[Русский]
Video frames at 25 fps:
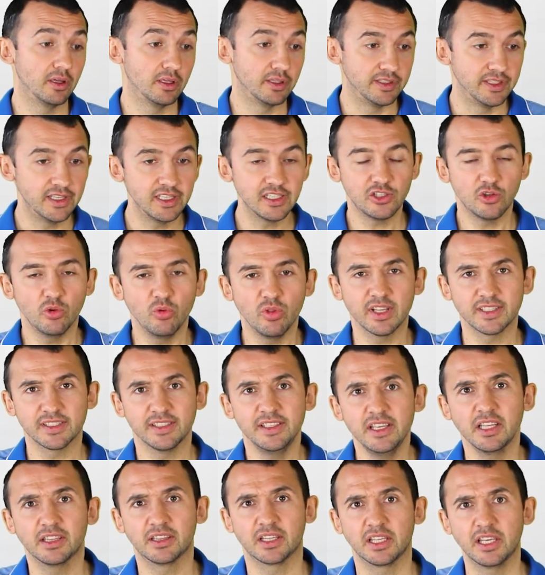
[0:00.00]
Если у нас
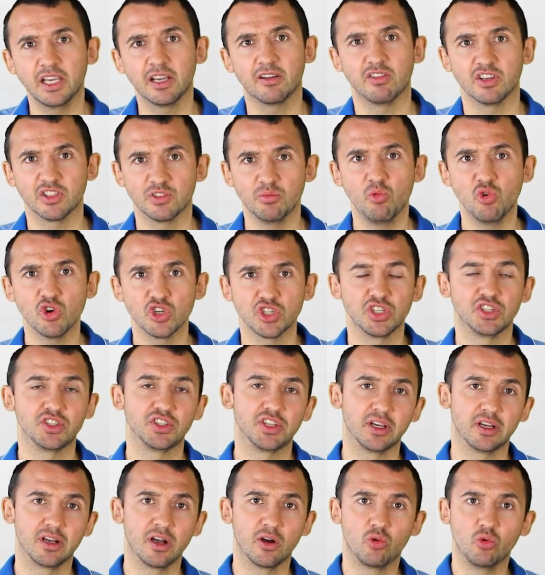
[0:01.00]
нет таких
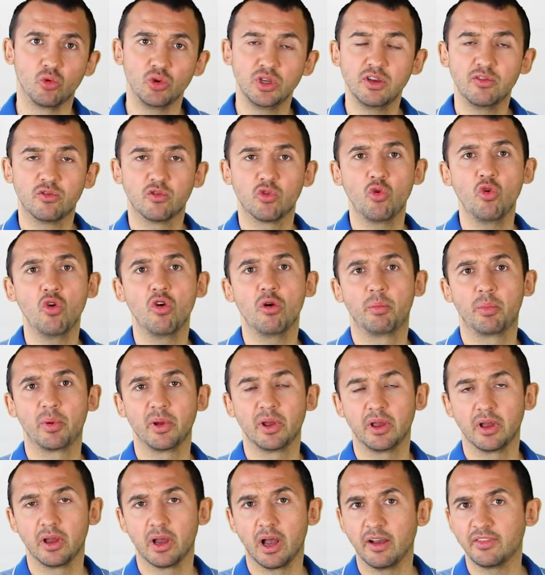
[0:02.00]
возможностей, как у
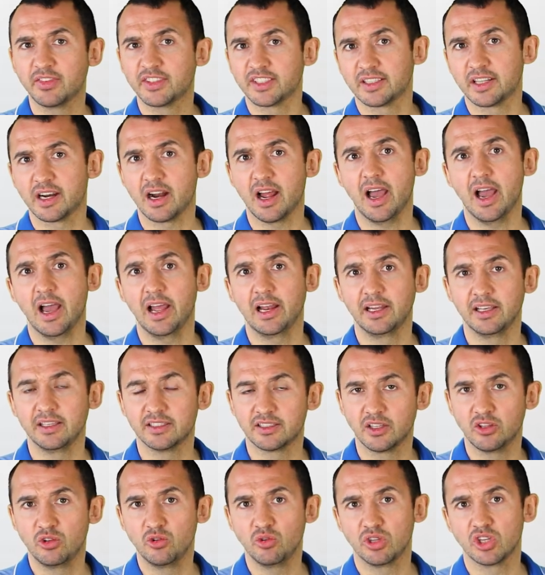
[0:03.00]
Европы, Австралии,
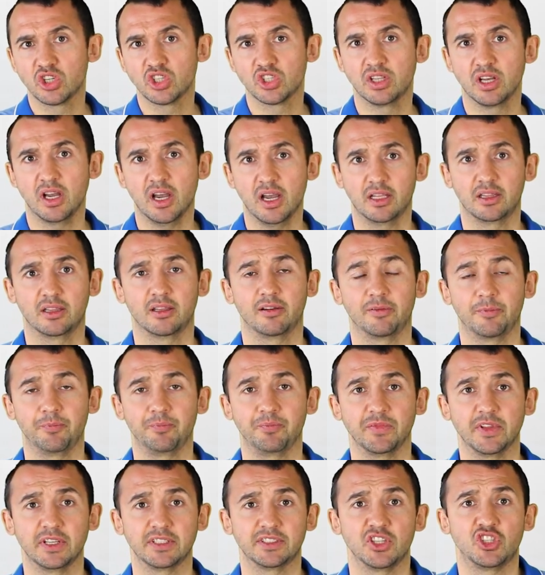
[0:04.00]
Соединенных Штатов,
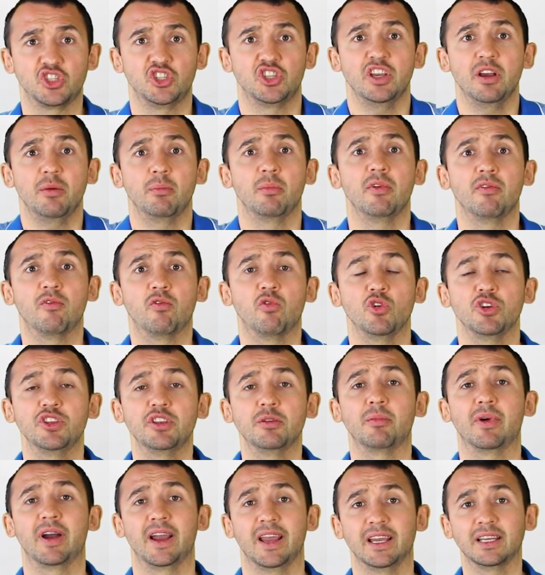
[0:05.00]
зачем мы
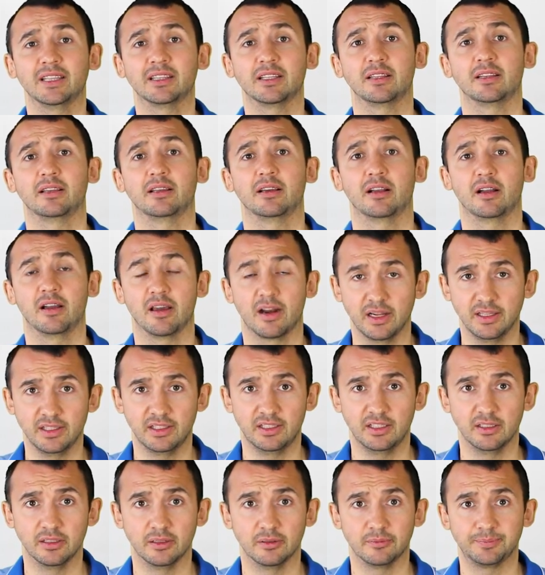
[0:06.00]
вводим этот
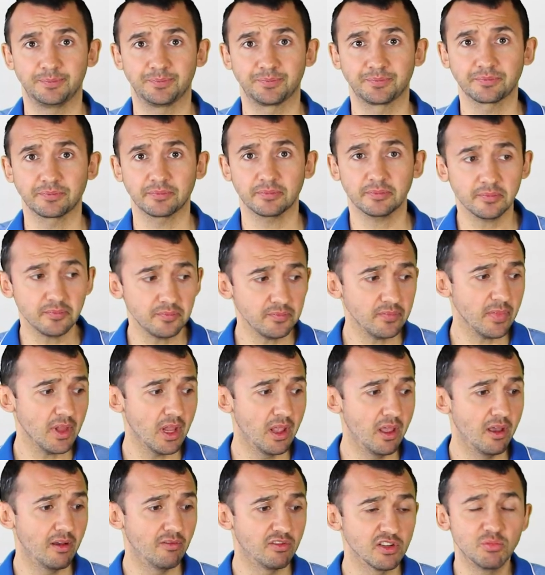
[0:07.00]
карантин?
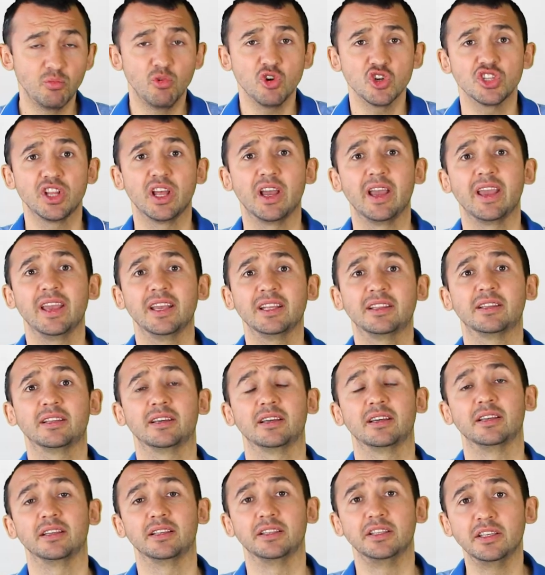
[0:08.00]
Возможно,
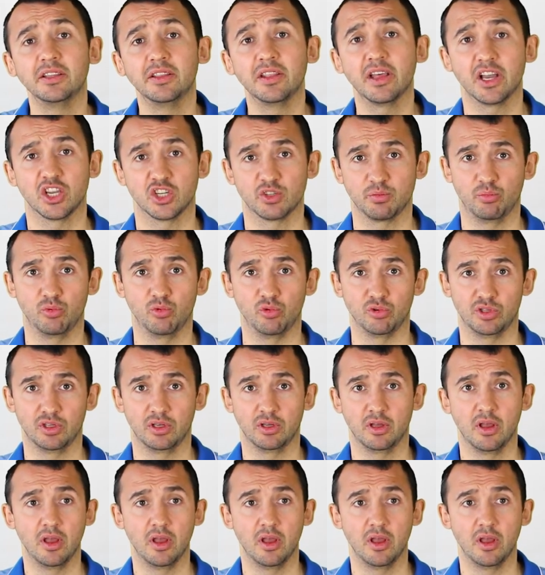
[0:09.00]
это не наш путь.